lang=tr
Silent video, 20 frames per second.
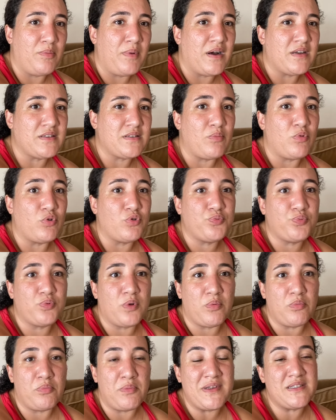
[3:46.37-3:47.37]
Bazen boş
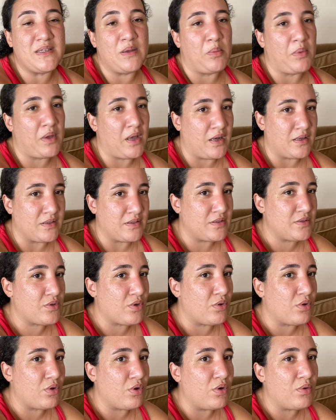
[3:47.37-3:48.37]
bulabilmeniz imkansız
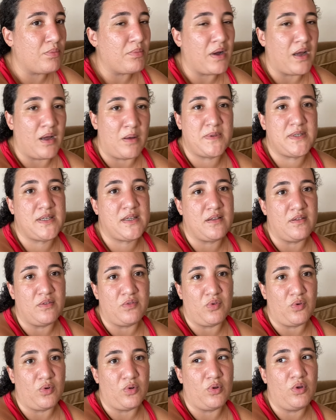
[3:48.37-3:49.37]
oluyor. Bayağı bir
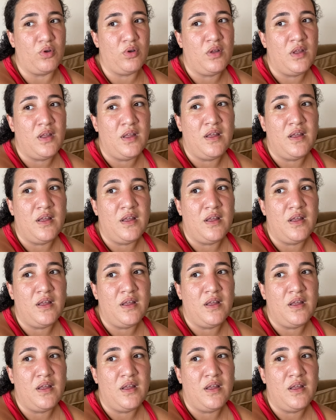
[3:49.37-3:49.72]
sıkıntı oluyor.